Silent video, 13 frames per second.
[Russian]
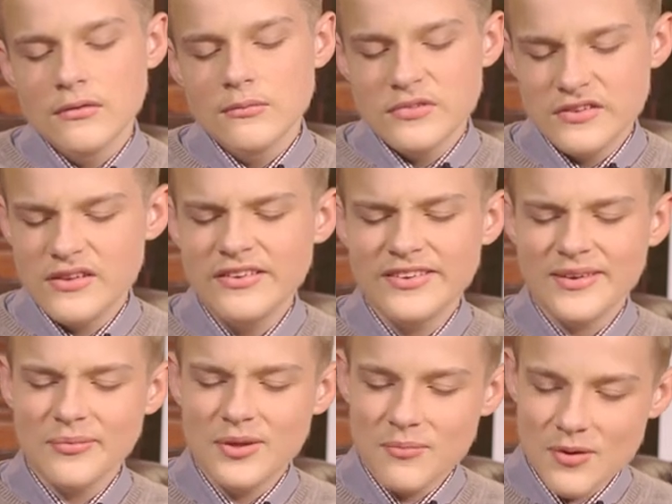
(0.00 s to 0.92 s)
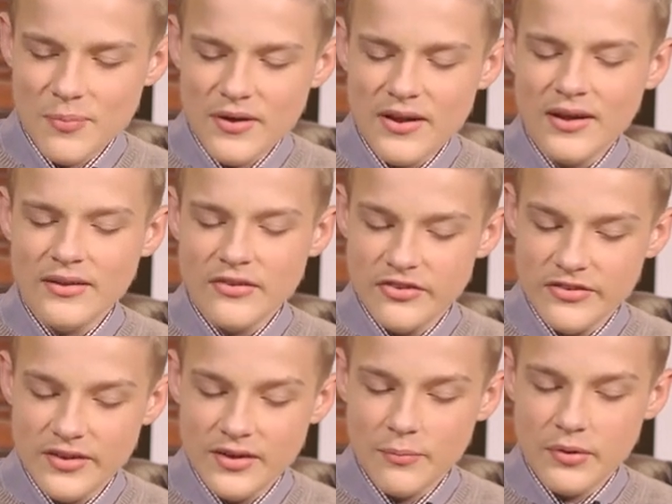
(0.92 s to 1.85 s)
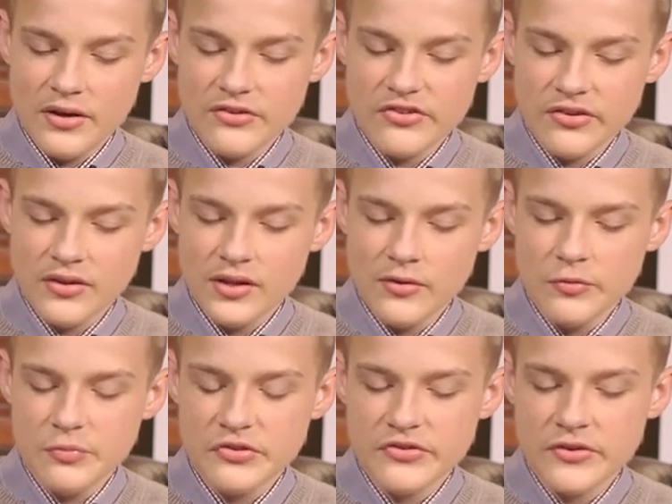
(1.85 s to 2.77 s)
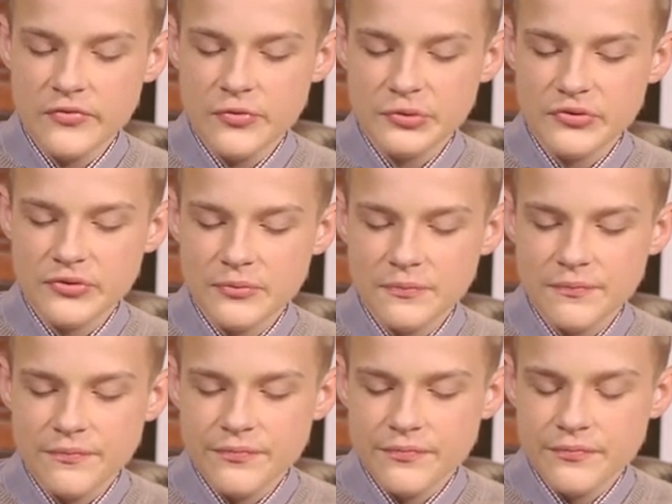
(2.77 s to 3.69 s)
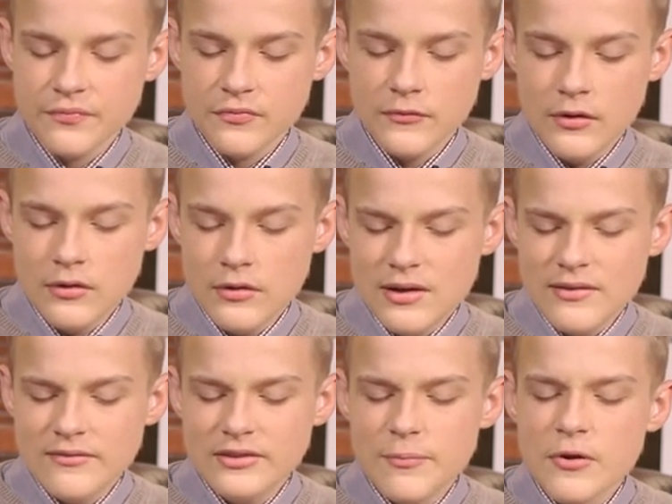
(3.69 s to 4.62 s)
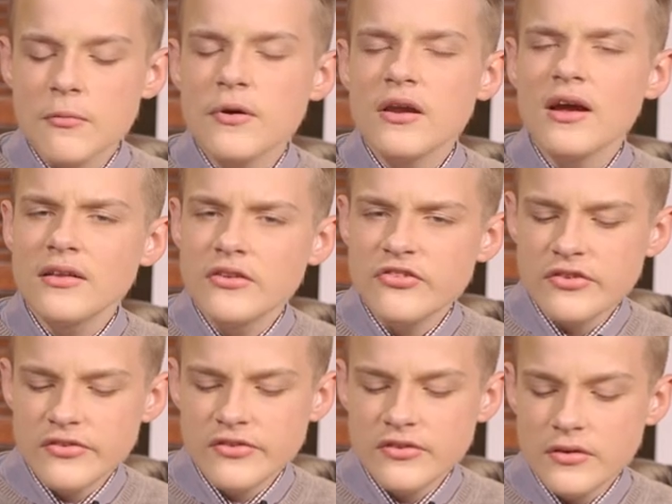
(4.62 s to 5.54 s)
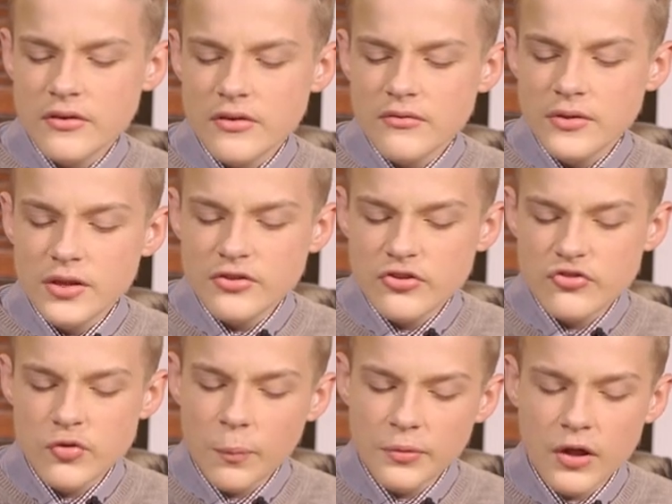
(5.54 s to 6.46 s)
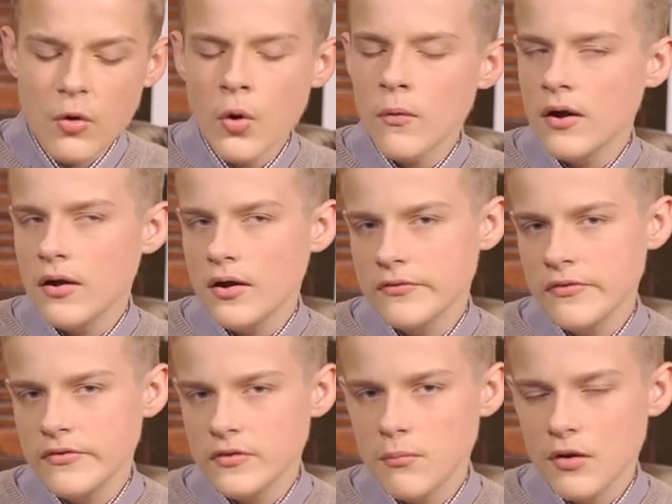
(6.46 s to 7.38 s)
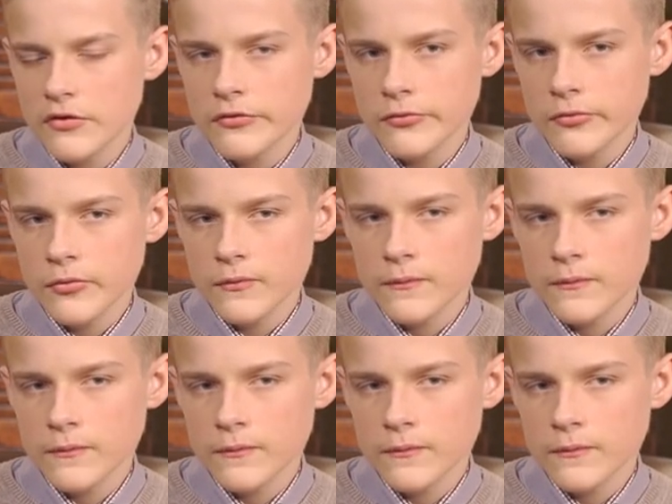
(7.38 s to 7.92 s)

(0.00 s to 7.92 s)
«Слишком добропорядочный», — покачал головой мистер Фокс. «В добропорядочности «Нет ничего плохого», — ответил Барс.